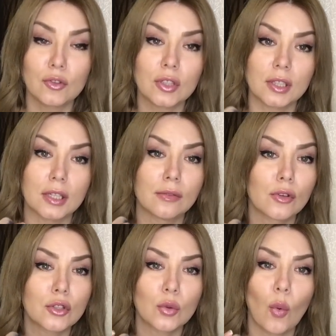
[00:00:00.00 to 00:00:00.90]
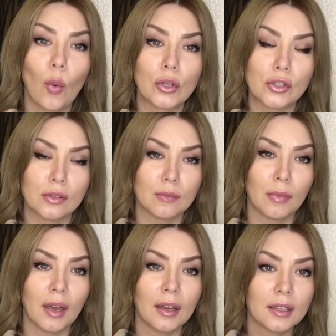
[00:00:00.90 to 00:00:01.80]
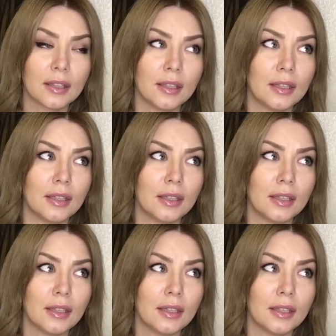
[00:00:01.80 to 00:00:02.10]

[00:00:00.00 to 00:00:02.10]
сказать, ворс очень мягкий,